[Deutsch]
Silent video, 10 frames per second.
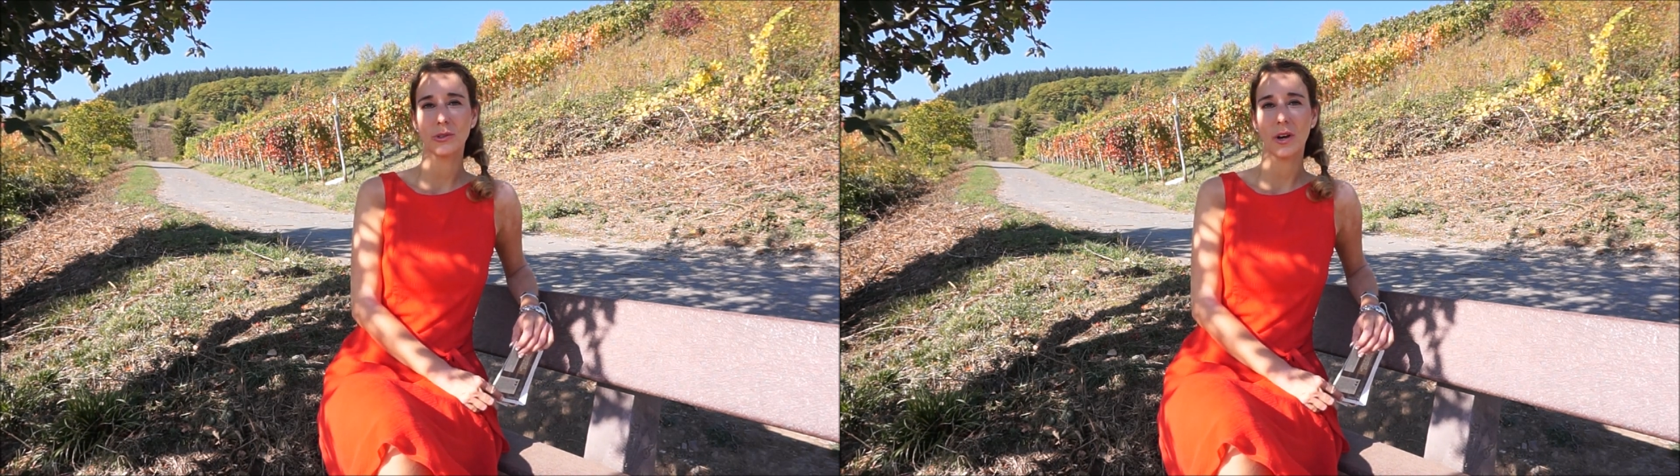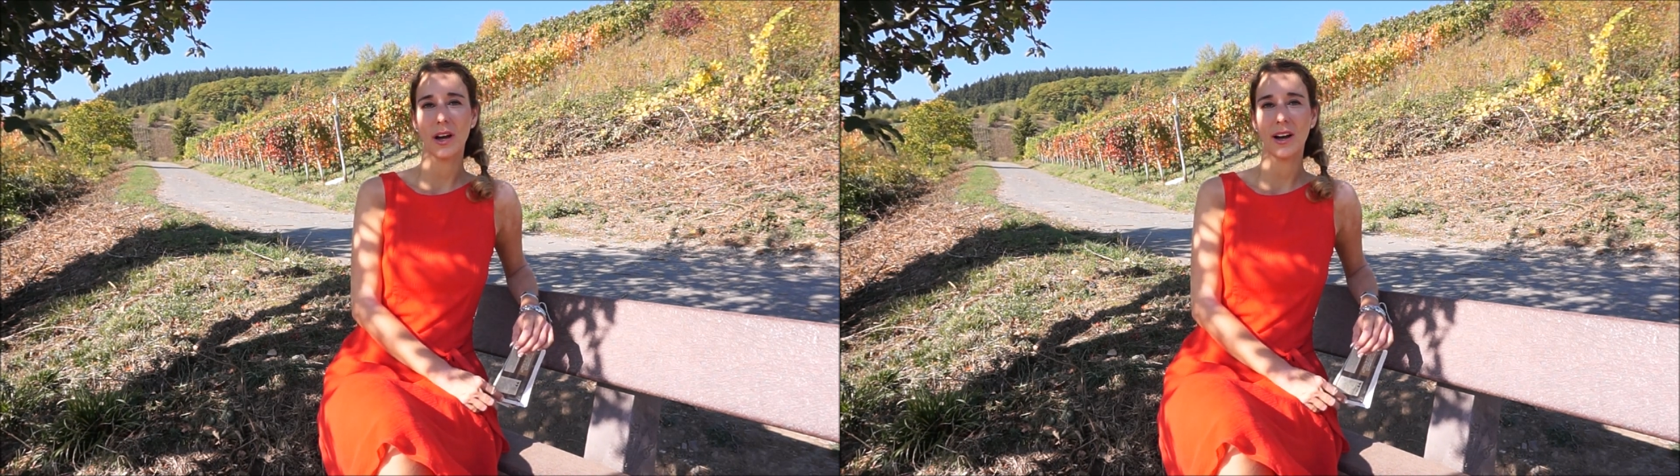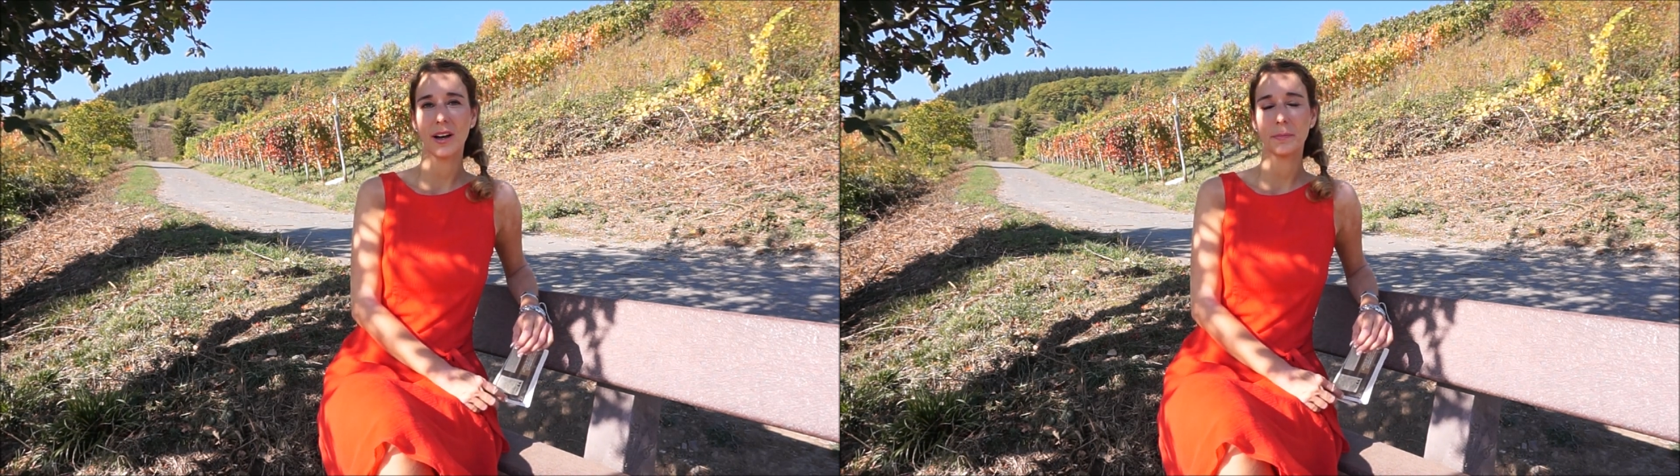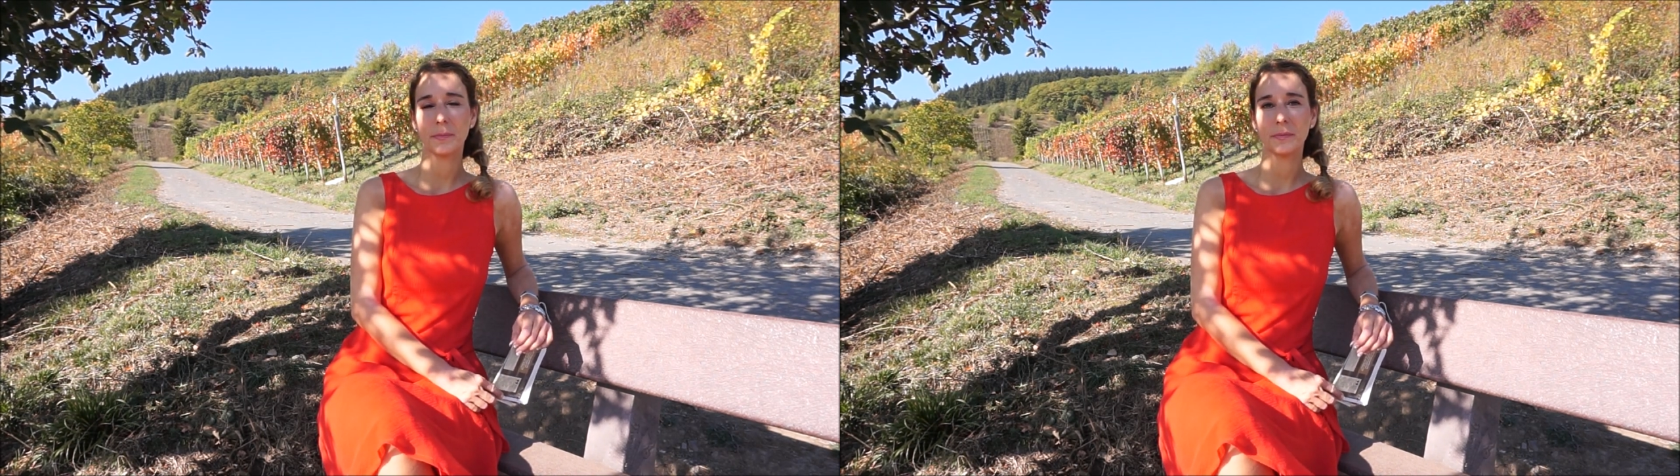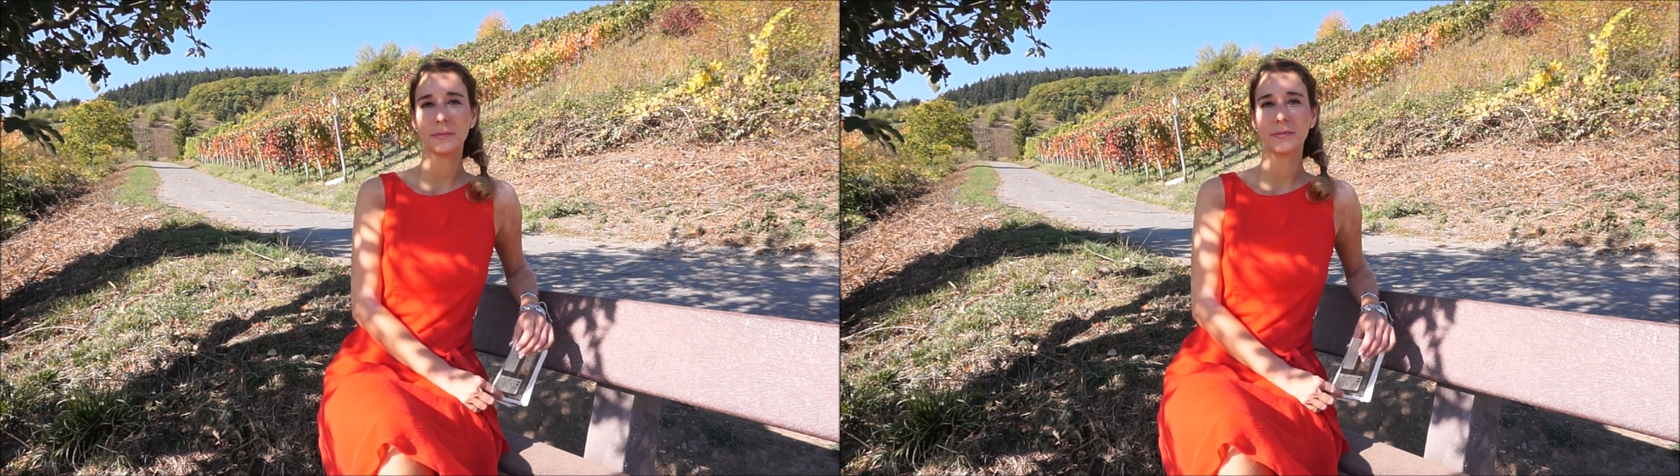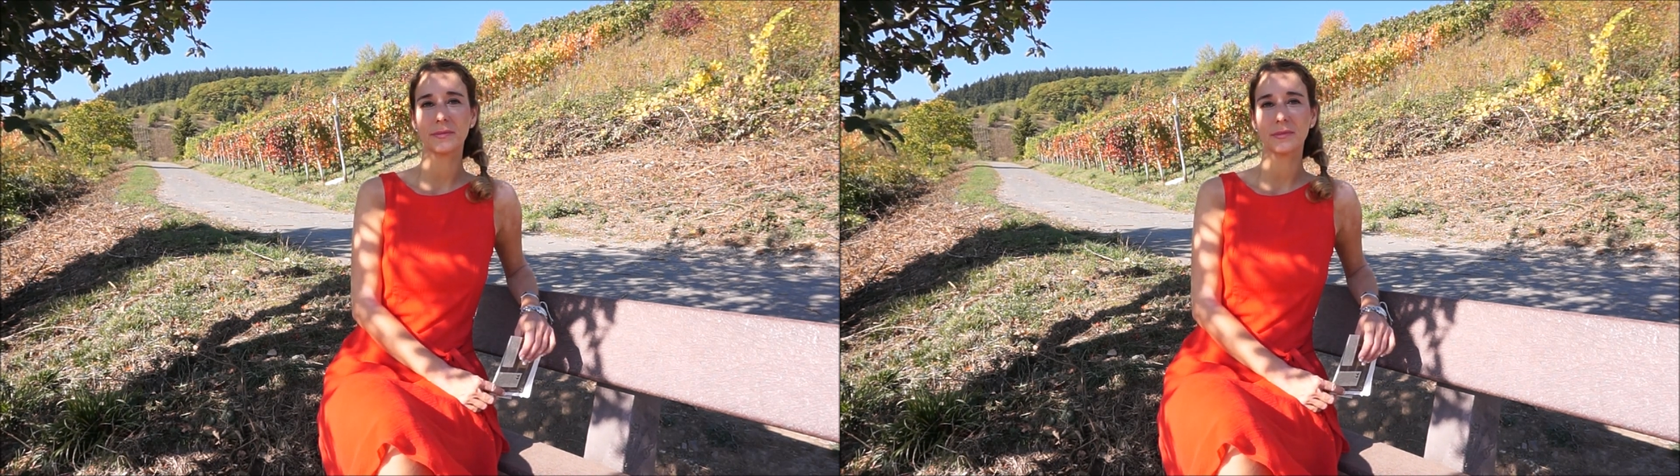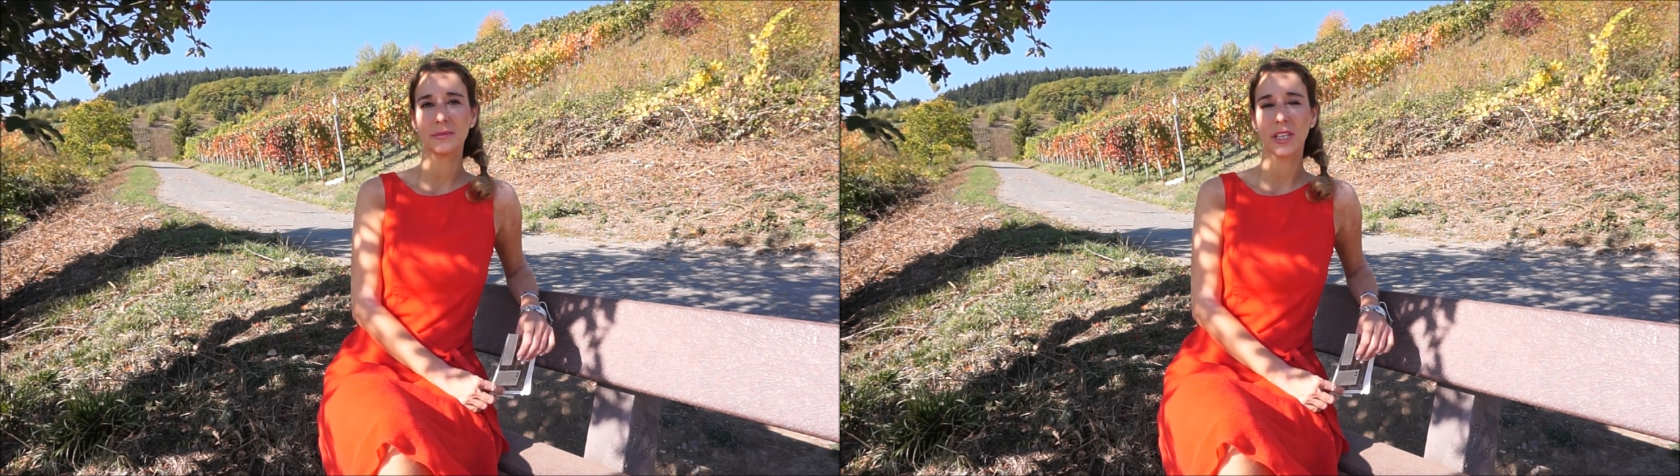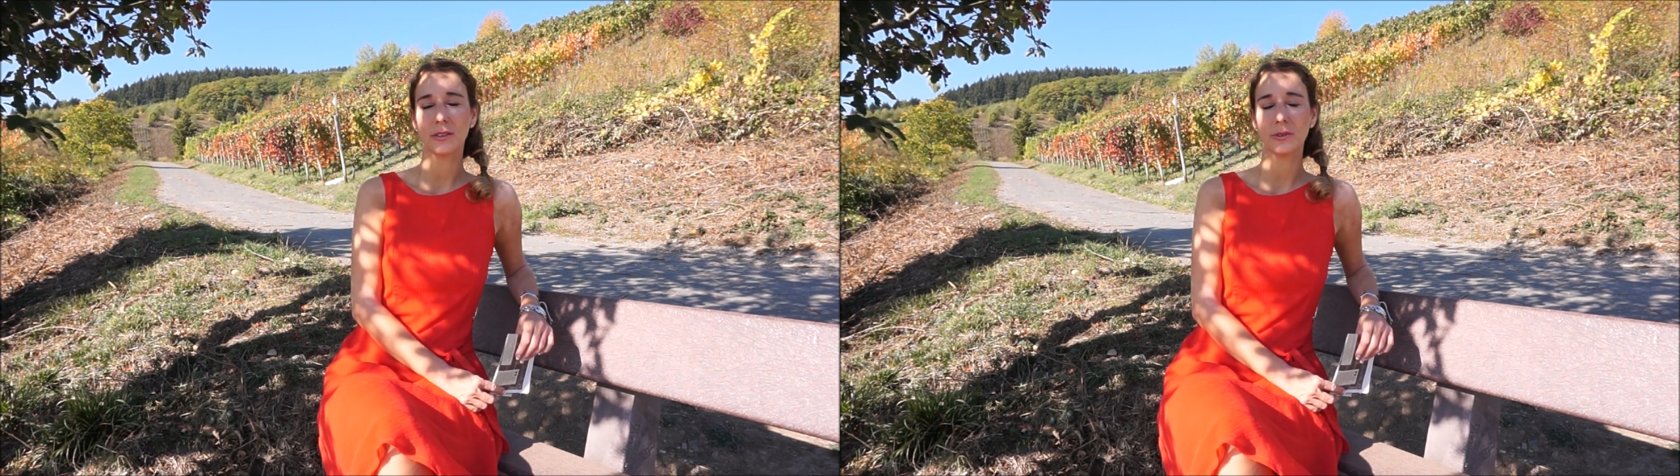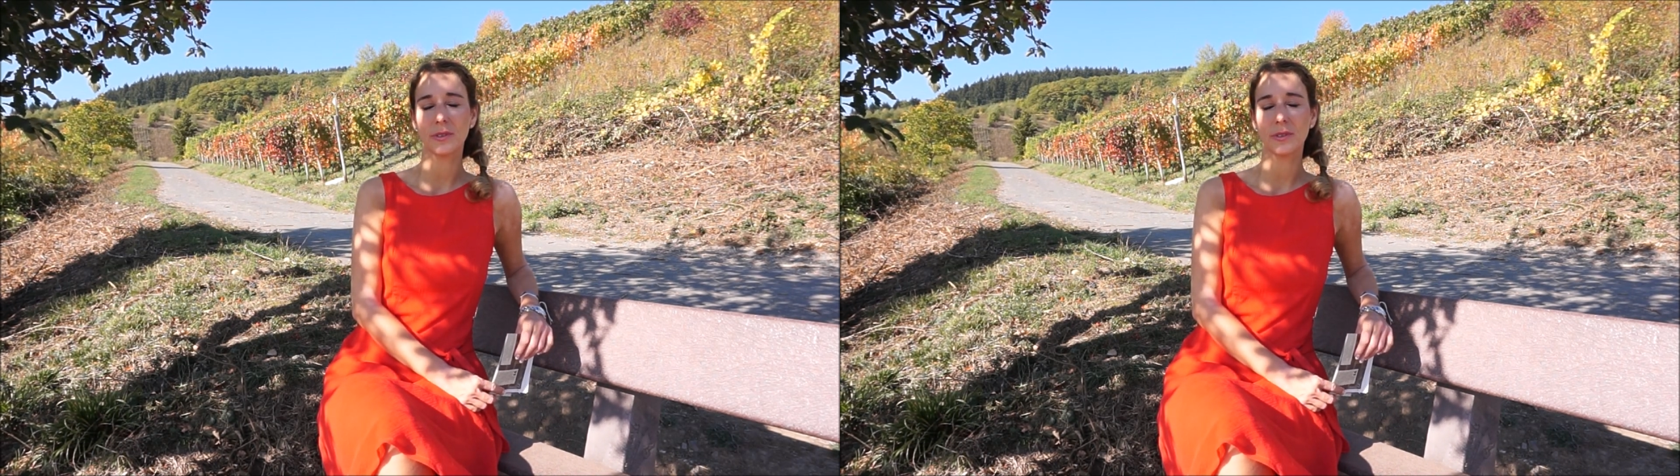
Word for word: zu haben, mit